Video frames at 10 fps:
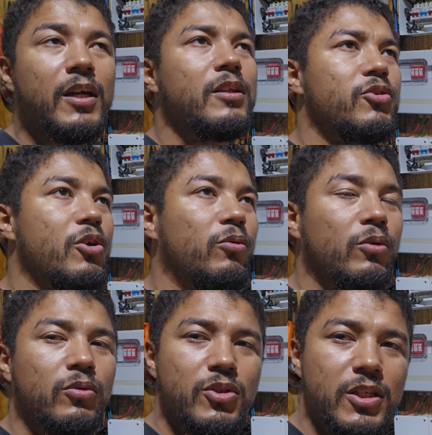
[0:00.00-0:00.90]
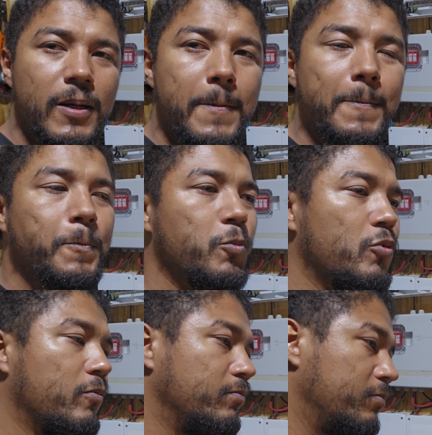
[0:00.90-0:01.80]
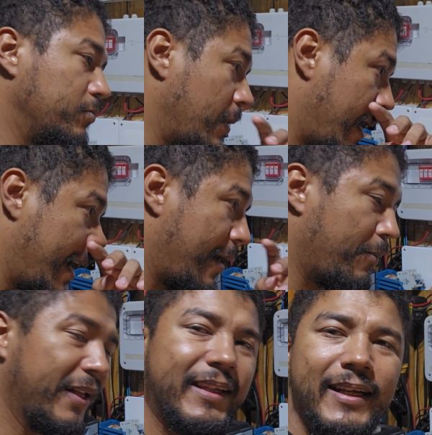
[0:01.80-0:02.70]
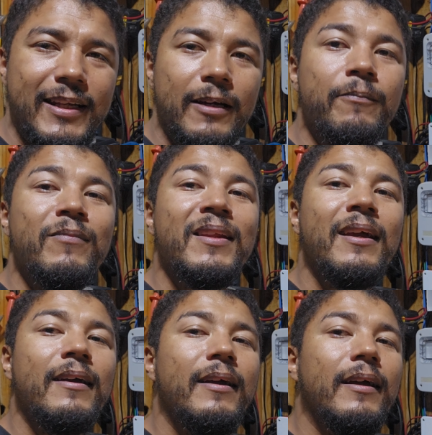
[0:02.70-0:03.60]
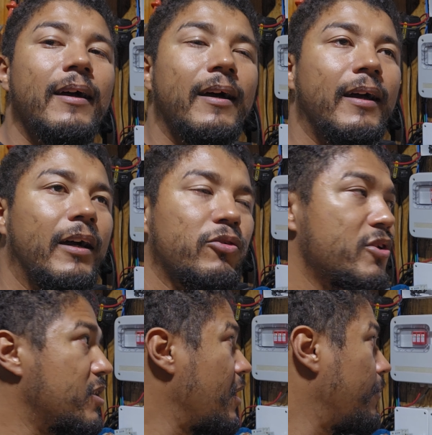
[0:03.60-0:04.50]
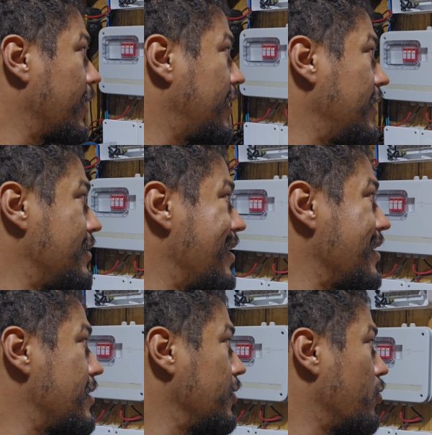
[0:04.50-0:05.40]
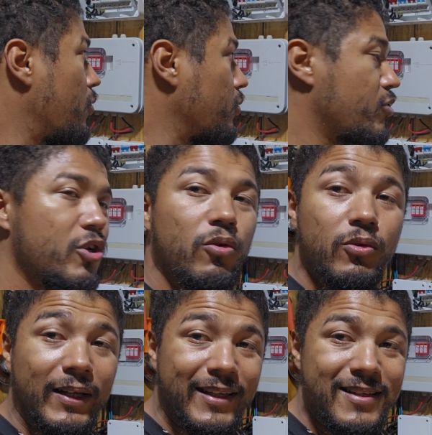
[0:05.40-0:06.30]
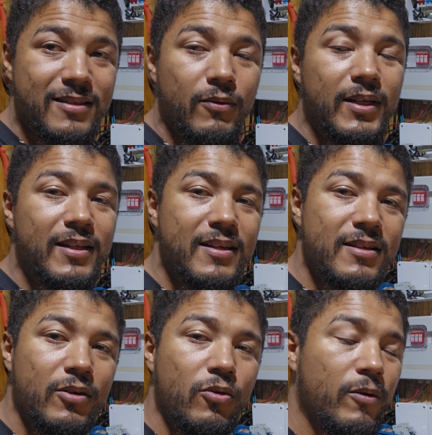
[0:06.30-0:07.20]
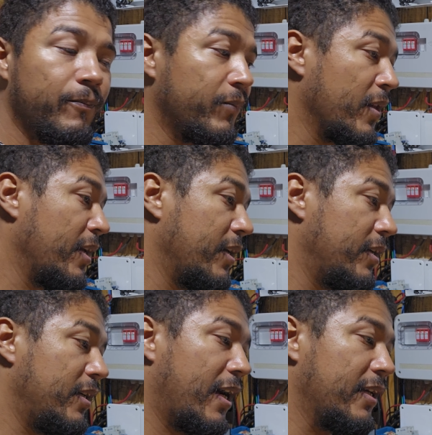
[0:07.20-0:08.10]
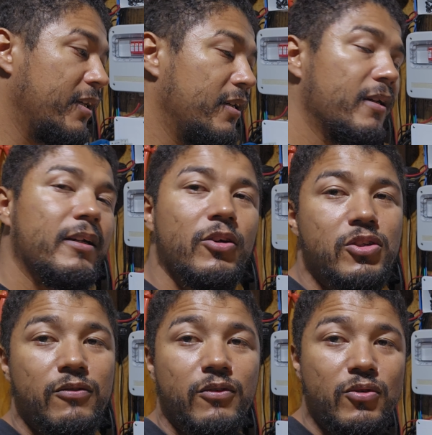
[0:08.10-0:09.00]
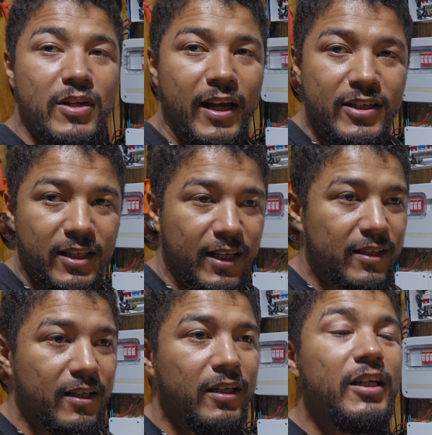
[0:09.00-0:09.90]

Então chegou no outro dia, a bateria, é, o sistema aqui desligou, quando chegou em uma tensão, ele desligou, e aí eu tive que usar a rede elétrica.